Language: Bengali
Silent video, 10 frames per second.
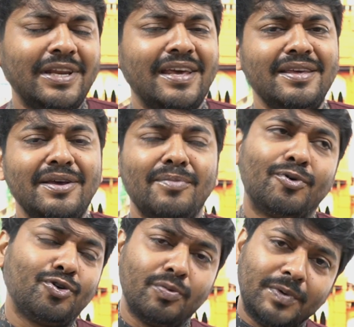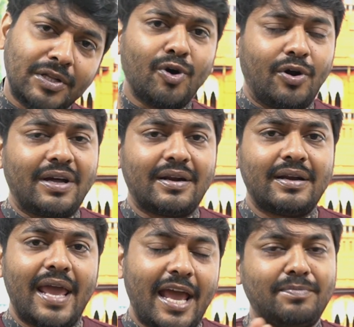বলি নাই পরিকল্পনার দরকার
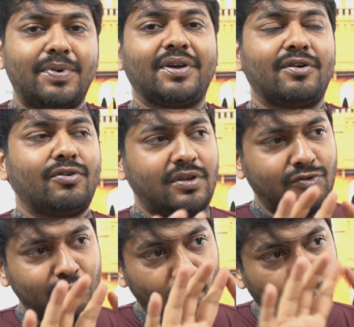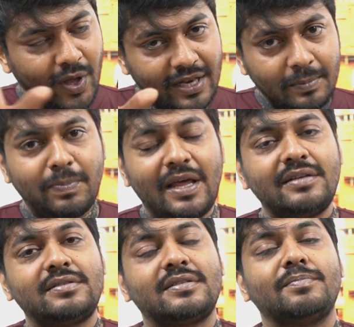এক বাক্যের কথা তুমি ওয়েল
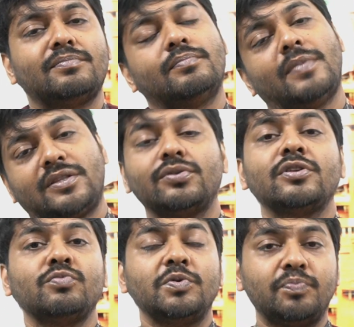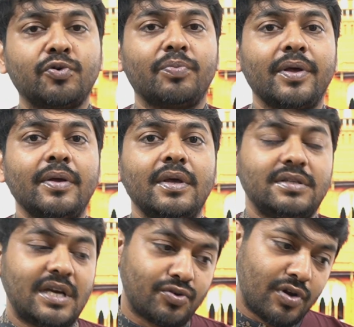প্লান্ট ম্যাথডে তুমি পড়বে
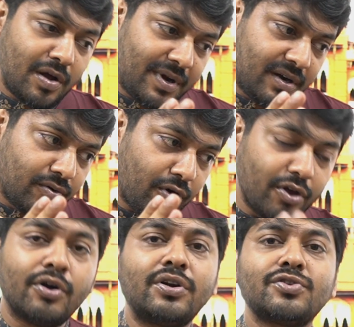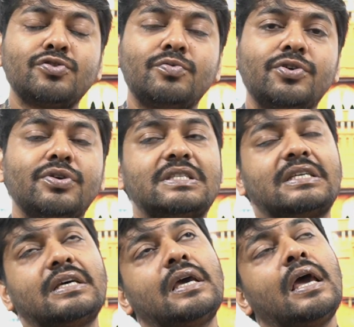যে আসলে আমার কয় ঘন্টা সময়
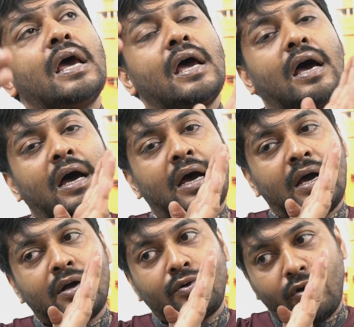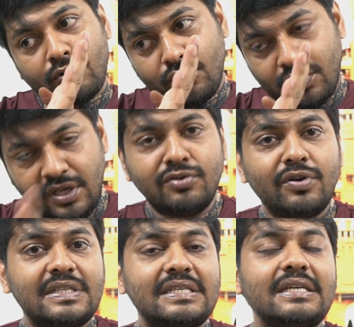রয়েছে কত দিন
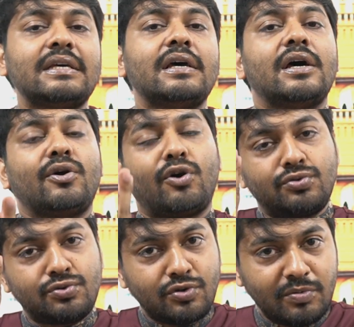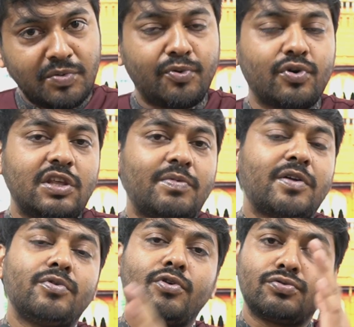রয়েছে কতটুকু আমি পড়তে
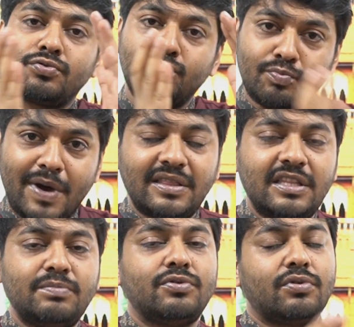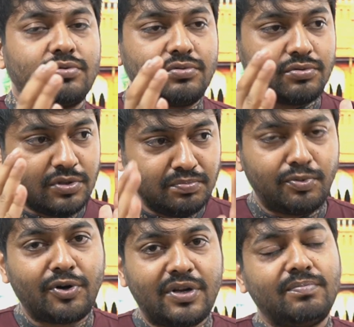পারবো কতটুকু বাদ দিব কতটুকু
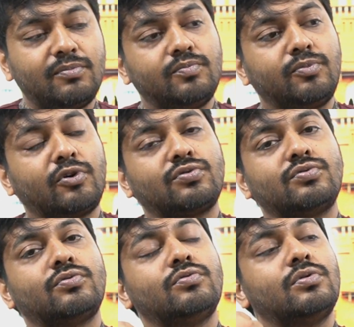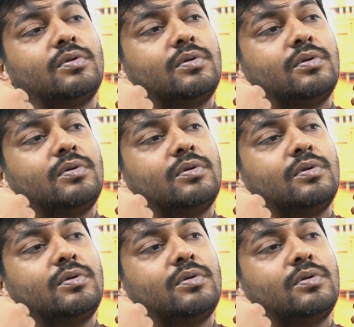ইম্পর্টেন্ট কতটুকু